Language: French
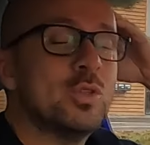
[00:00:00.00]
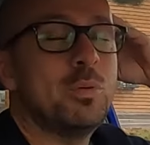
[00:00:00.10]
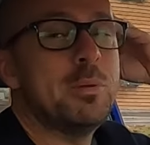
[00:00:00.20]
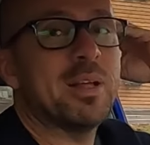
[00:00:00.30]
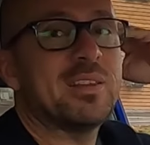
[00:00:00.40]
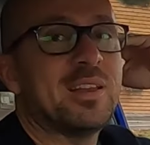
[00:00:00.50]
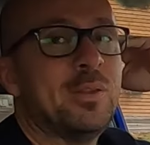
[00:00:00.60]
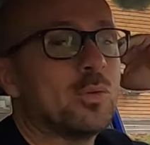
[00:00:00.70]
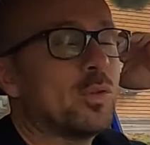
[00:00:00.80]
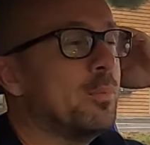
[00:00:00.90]
n'oublie pas tes
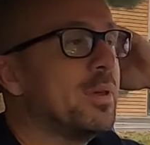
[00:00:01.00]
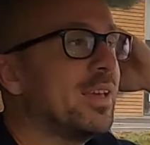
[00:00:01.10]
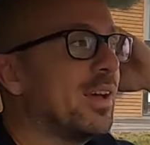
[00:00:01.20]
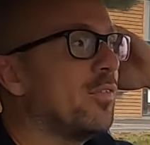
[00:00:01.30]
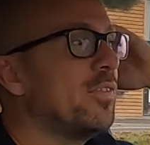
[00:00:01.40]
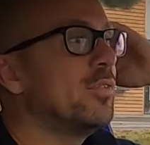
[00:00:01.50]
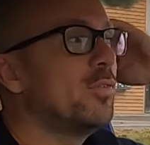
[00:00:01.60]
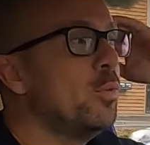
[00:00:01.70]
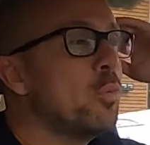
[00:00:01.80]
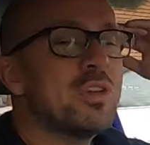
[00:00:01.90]
clignotants, mais en fait,
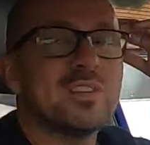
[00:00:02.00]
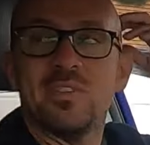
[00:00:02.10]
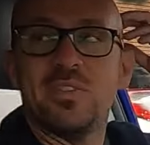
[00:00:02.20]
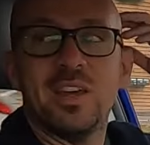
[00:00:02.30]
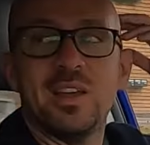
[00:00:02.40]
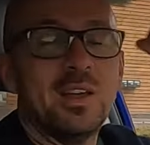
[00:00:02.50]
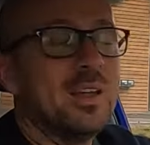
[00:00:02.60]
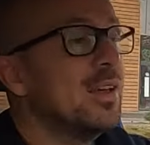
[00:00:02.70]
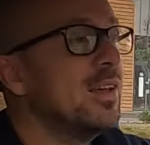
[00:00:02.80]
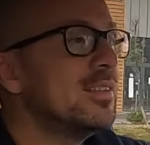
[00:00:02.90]
vu le bruit que ça fait,
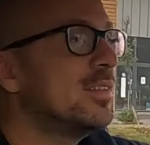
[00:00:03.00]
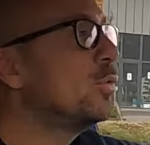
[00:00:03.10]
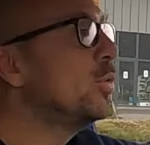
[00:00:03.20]
si